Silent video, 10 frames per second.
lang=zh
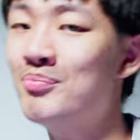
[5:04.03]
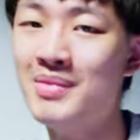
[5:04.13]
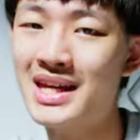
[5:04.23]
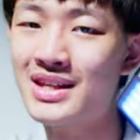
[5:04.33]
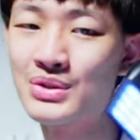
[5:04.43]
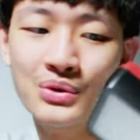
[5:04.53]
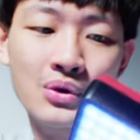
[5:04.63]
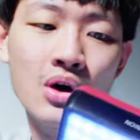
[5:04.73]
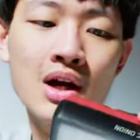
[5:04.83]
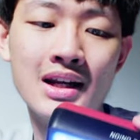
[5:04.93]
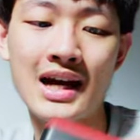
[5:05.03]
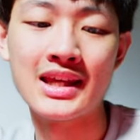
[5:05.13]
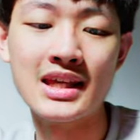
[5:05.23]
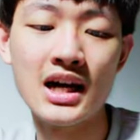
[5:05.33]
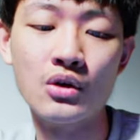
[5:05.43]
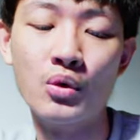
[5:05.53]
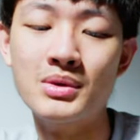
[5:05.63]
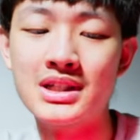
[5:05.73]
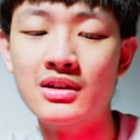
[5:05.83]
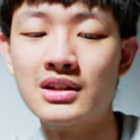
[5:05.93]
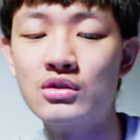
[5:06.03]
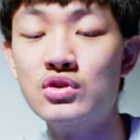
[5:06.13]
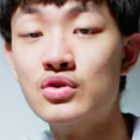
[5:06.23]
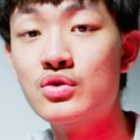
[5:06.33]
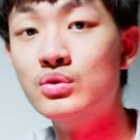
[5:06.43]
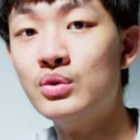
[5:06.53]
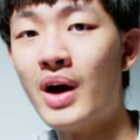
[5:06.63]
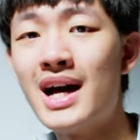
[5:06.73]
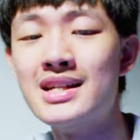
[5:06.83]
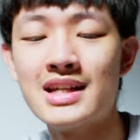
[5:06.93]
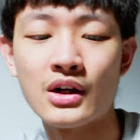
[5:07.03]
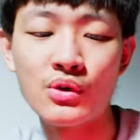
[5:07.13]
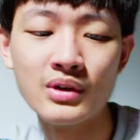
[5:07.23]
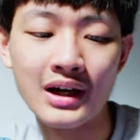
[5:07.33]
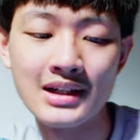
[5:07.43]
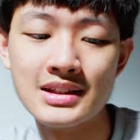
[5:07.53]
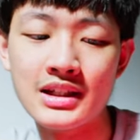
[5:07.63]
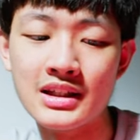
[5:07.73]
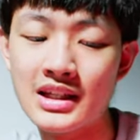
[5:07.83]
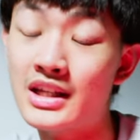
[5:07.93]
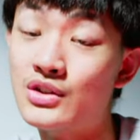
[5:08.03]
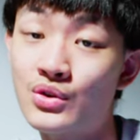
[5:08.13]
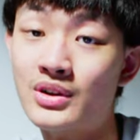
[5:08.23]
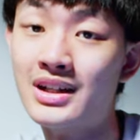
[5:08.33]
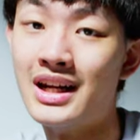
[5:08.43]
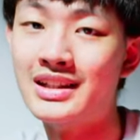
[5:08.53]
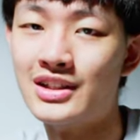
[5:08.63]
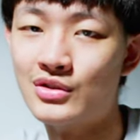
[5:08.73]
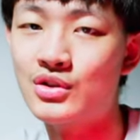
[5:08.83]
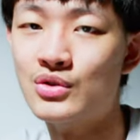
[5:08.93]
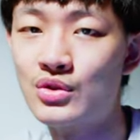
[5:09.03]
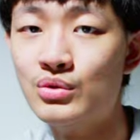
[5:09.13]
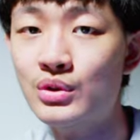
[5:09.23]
没错。那一样，我们想要调整速度，按一下功能按键也就可以来调整速